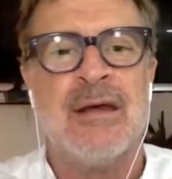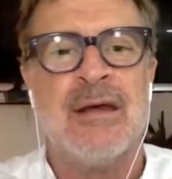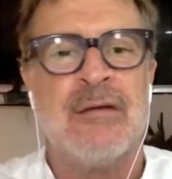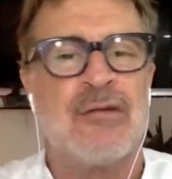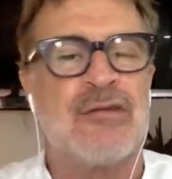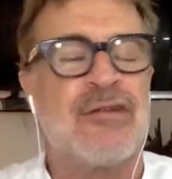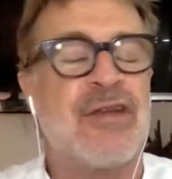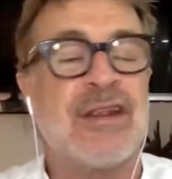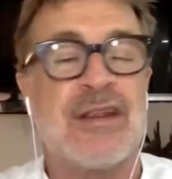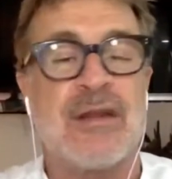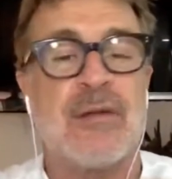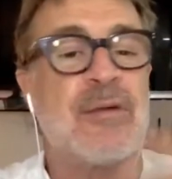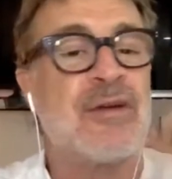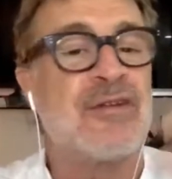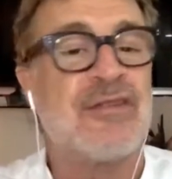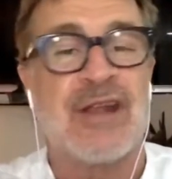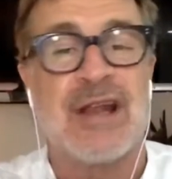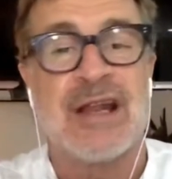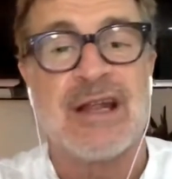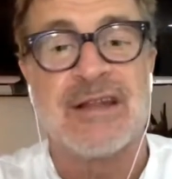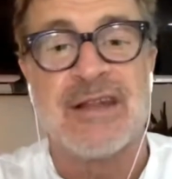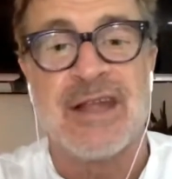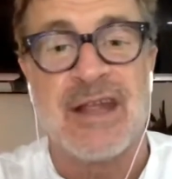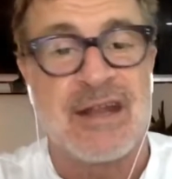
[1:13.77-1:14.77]
você tem uma
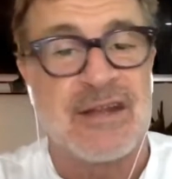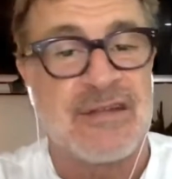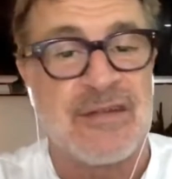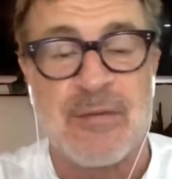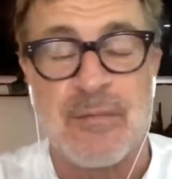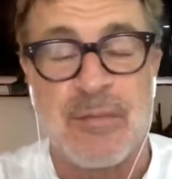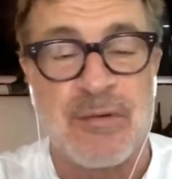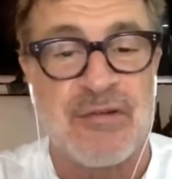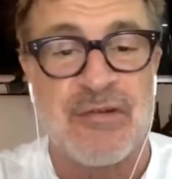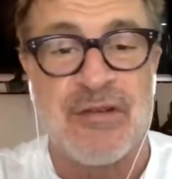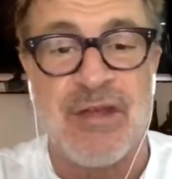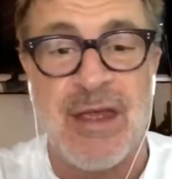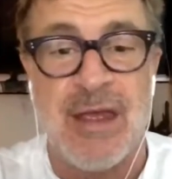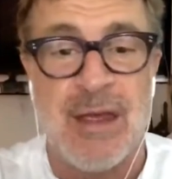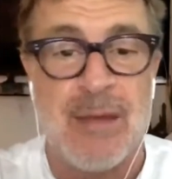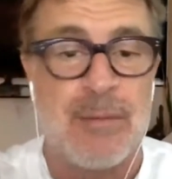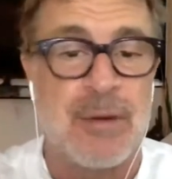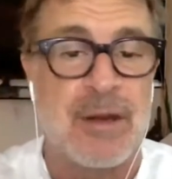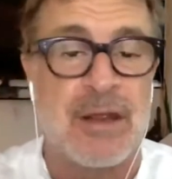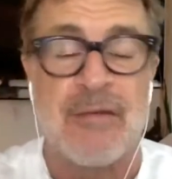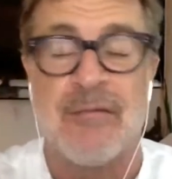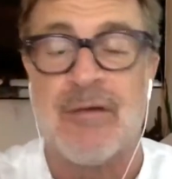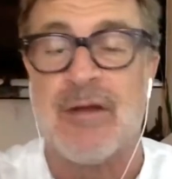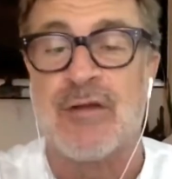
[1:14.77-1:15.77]
geladeira sempre cheia,
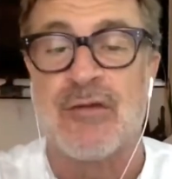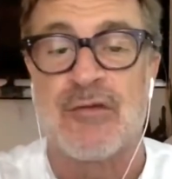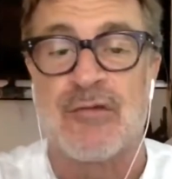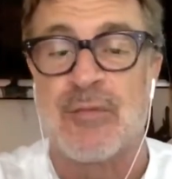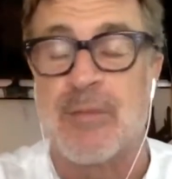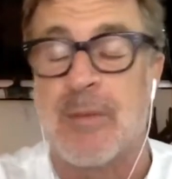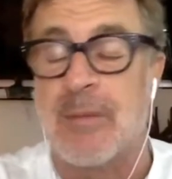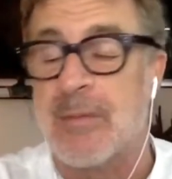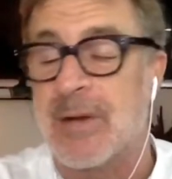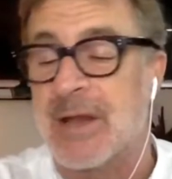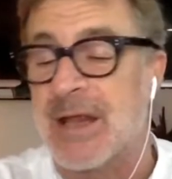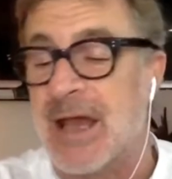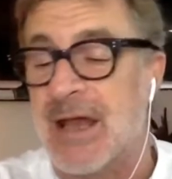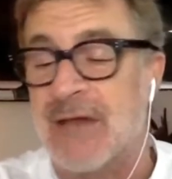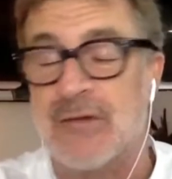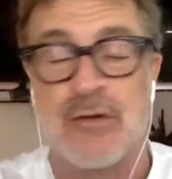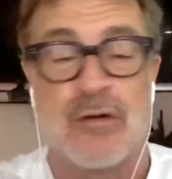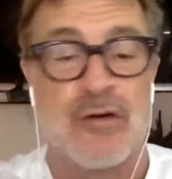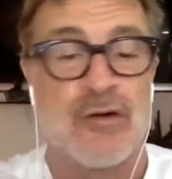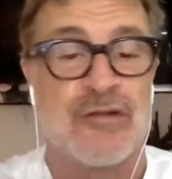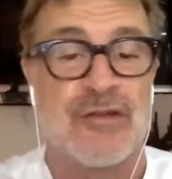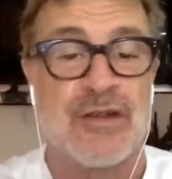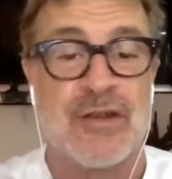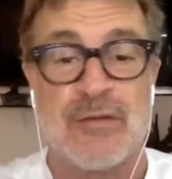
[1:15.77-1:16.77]
porque vai no supermercado,
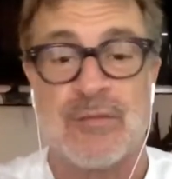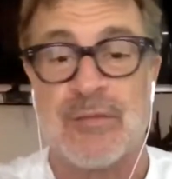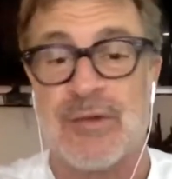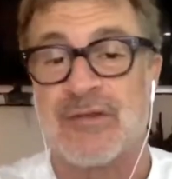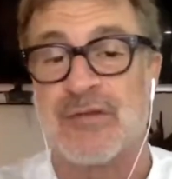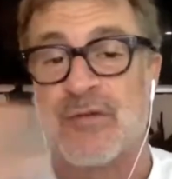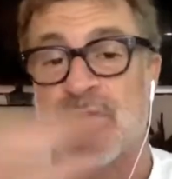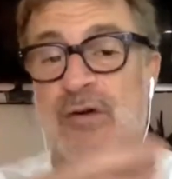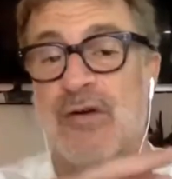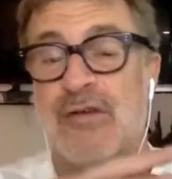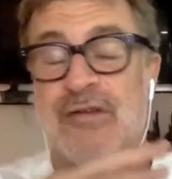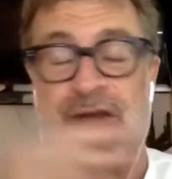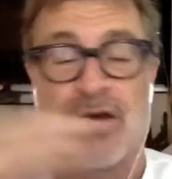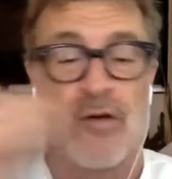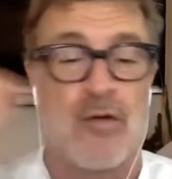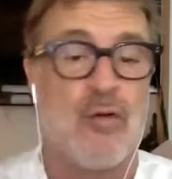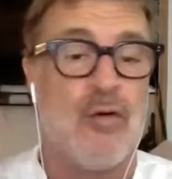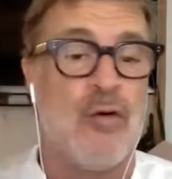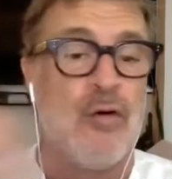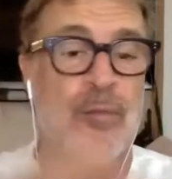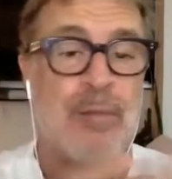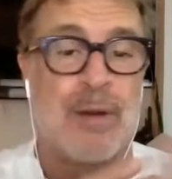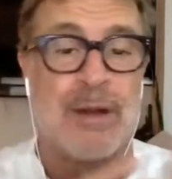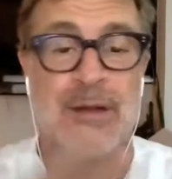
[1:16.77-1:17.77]
gosta de umas coisas,
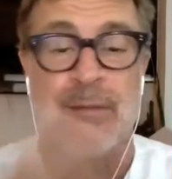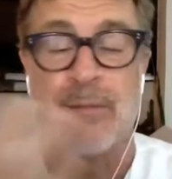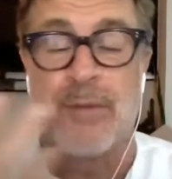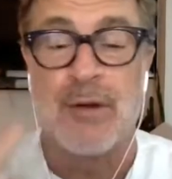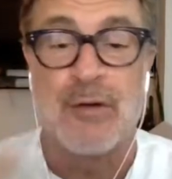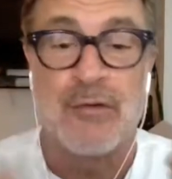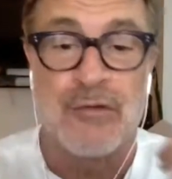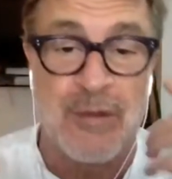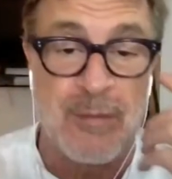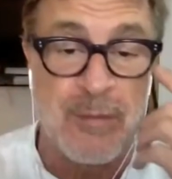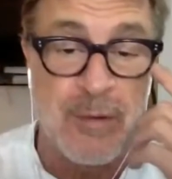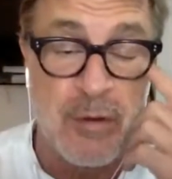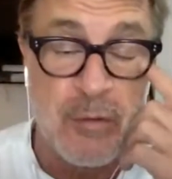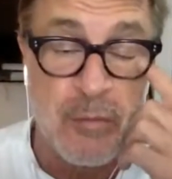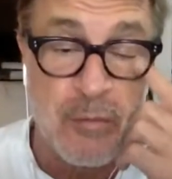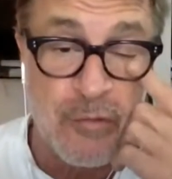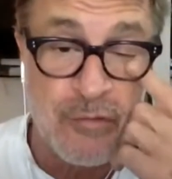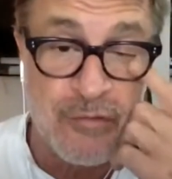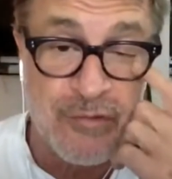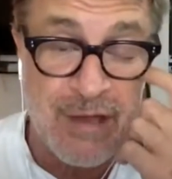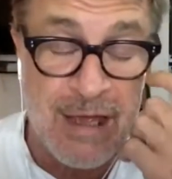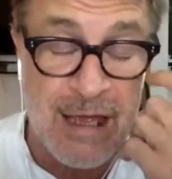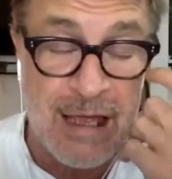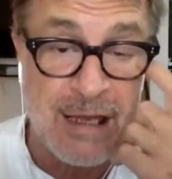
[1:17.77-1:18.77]
compra, depois não sabe como
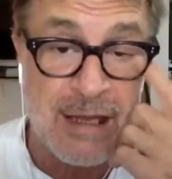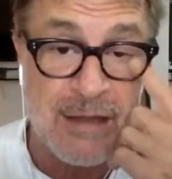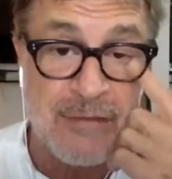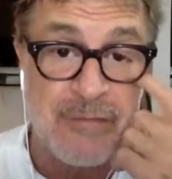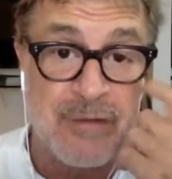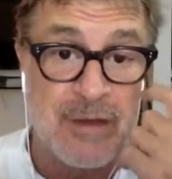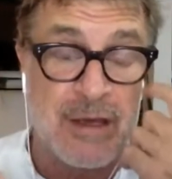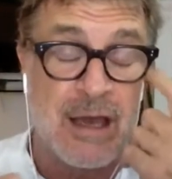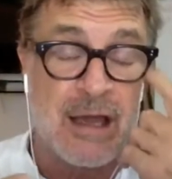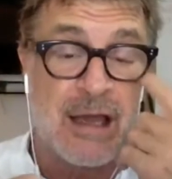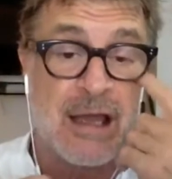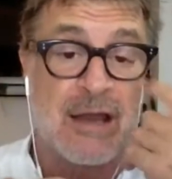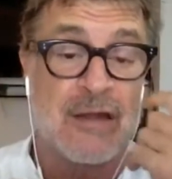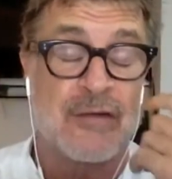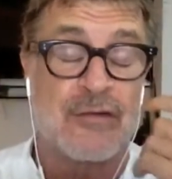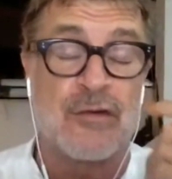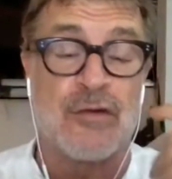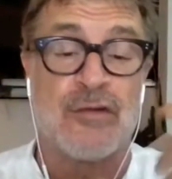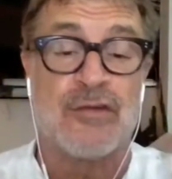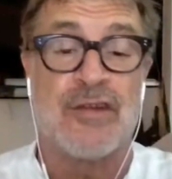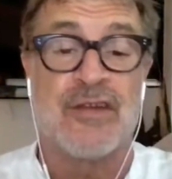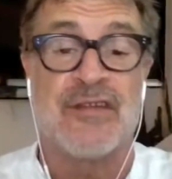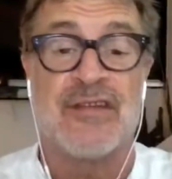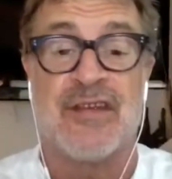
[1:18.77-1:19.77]
usá-la, e fica aquela
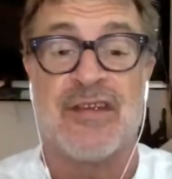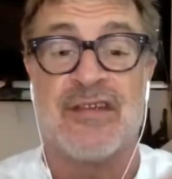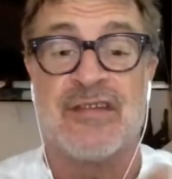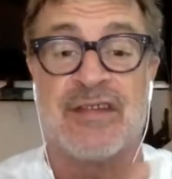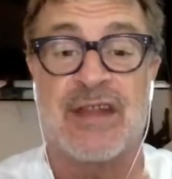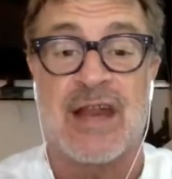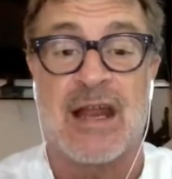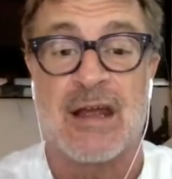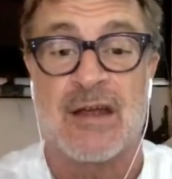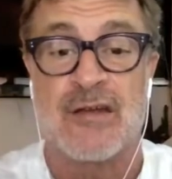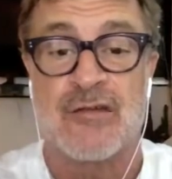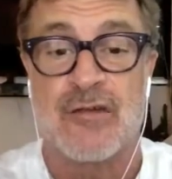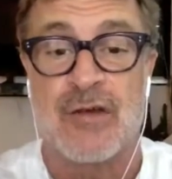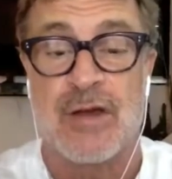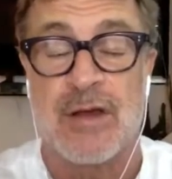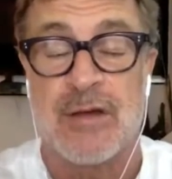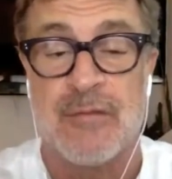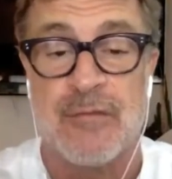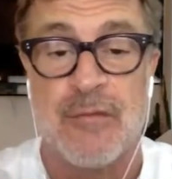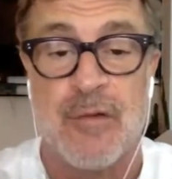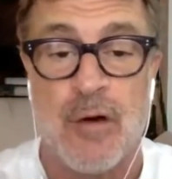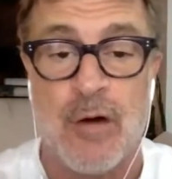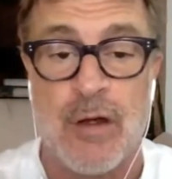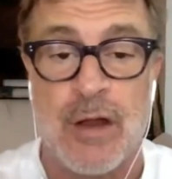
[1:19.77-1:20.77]
coisa assim, estraga, joga
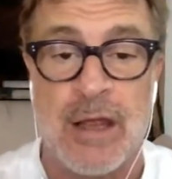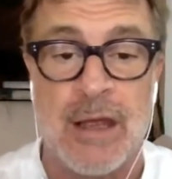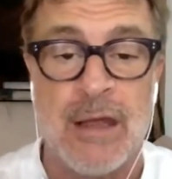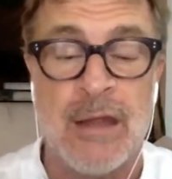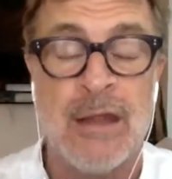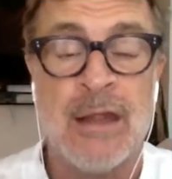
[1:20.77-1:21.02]
fora.